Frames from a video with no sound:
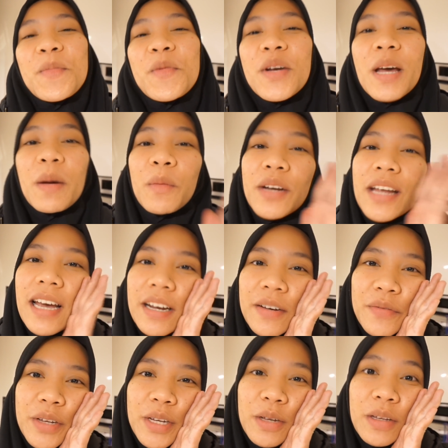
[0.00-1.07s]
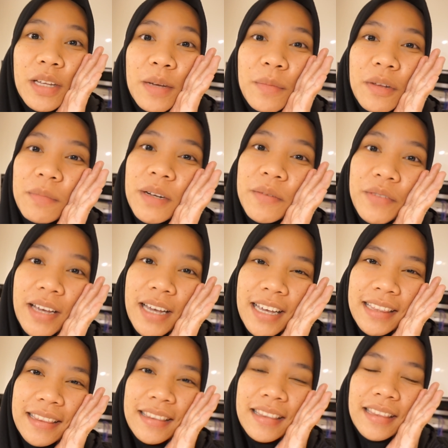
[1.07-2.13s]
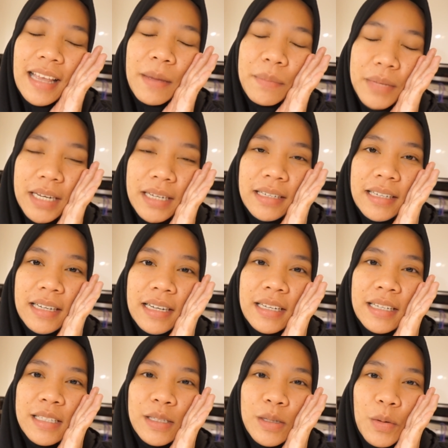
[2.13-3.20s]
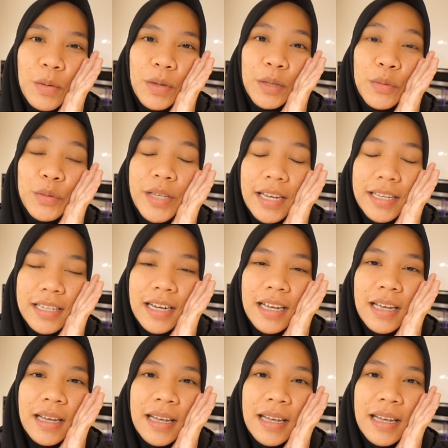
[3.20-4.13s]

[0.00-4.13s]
mudah-mudahan videonya bermanfaat amin so itu saja